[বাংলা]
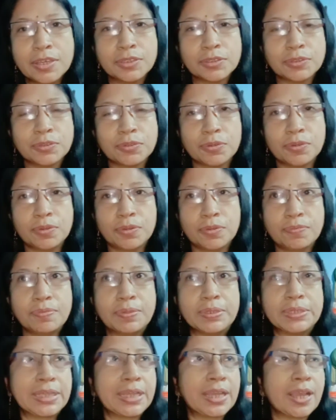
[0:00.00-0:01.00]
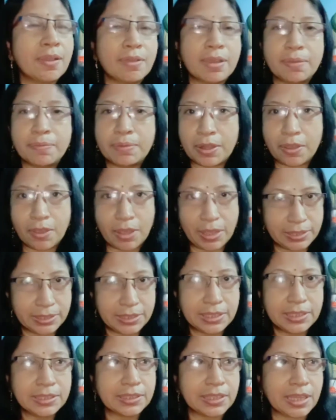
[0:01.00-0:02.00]
তো পিঠে খাওয়া আমার
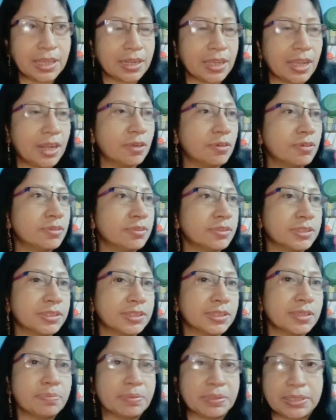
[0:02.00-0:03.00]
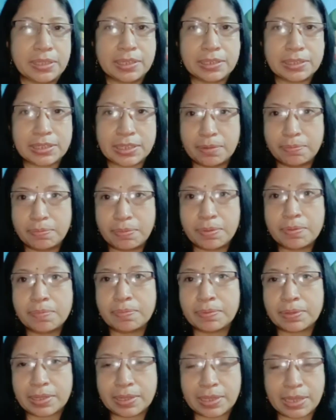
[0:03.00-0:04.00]
হয়নি তার কারণ হচ্ছে পিঠে সেরকমভাবে
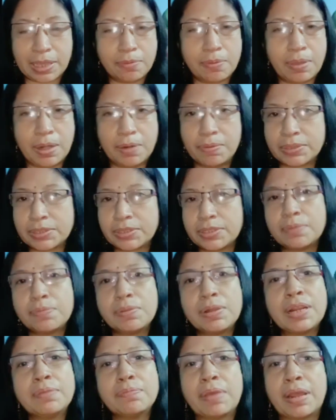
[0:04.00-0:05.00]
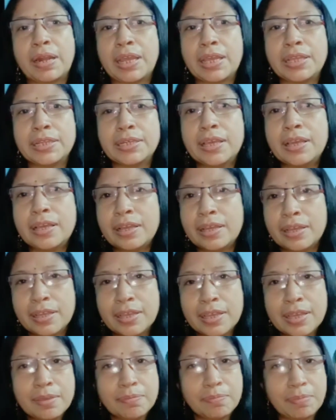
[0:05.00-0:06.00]
কেউ ভালোবাসে না বলে বানাই না
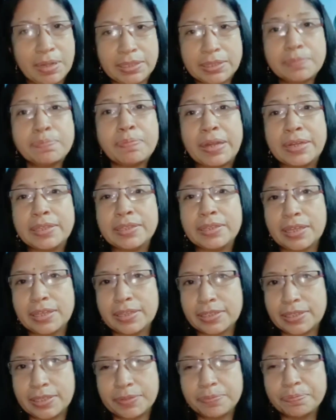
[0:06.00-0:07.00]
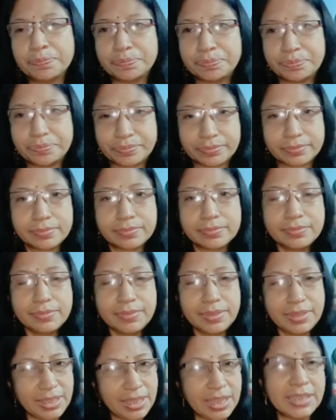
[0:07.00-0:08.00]
বানাতে পারি না আর কি
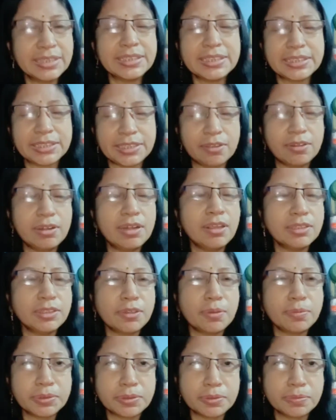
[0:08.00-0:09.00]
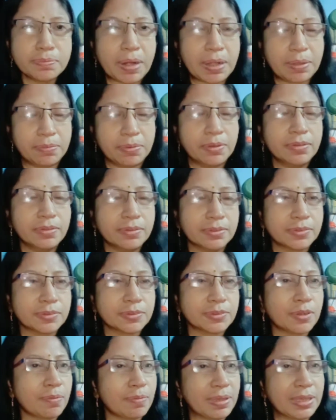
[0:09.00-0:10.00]
চেষ্টা করলে হয়তো অবশ্য পারবো তো
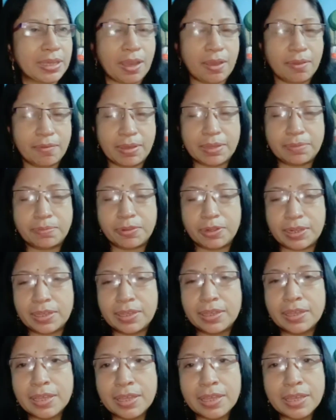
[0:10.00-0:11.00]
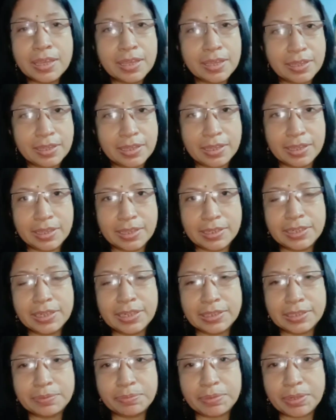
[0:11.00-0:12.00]
সবাই খাওয়ায় বলে
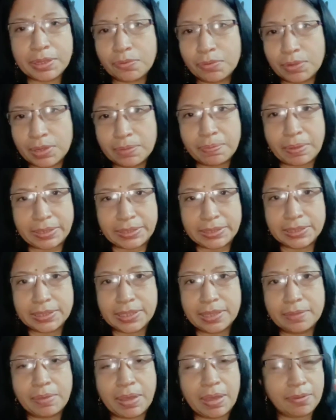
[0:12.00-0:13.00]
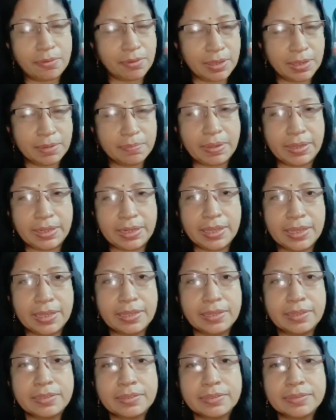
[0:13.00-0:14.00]
রিলেটিভরা করলে পাঠিয়ে দেয় মা করলে
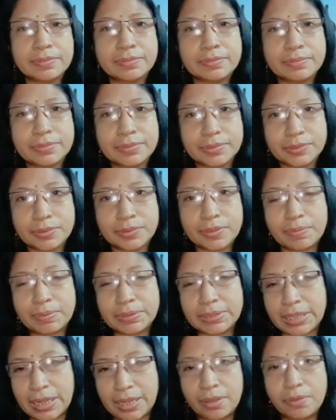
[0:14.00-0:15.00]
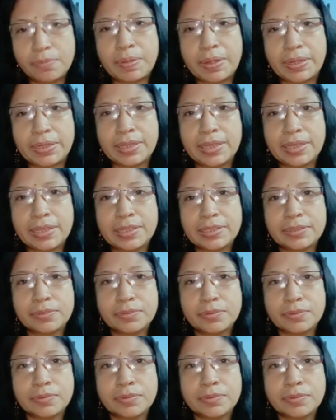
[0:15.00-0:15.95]
পাঠায় তো আমার যারাও পাঠায় তো